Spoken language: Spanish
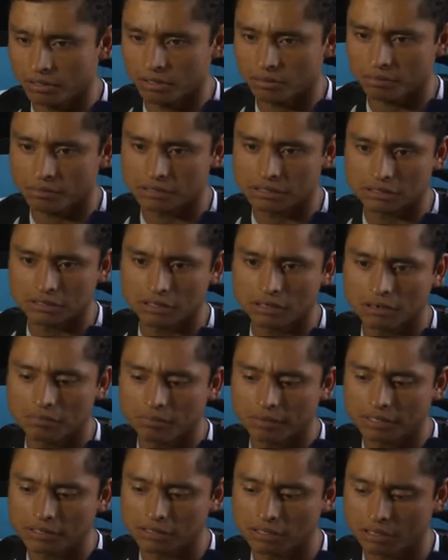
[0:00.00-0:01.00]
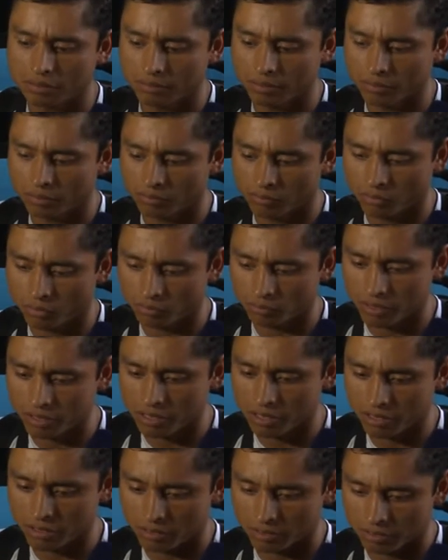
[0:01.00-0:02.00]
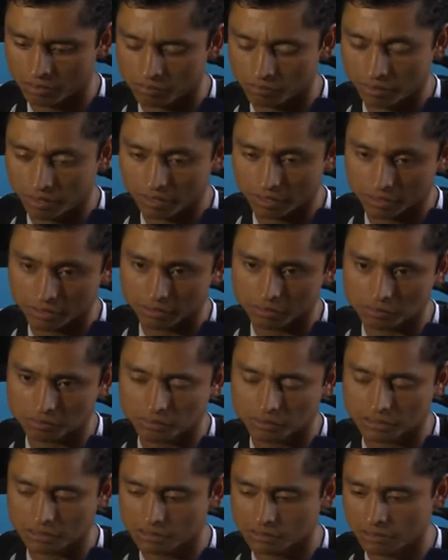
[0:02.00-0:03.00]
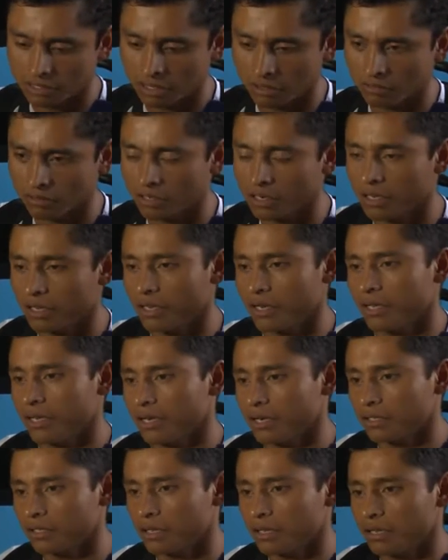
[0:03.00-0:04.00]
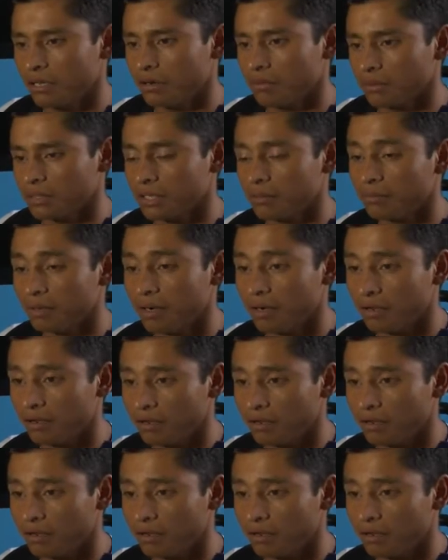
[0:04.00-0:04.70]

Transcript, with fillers: representar al país de la mejor forma y esperar en Dios pues darle una alegría grande a Guatemala.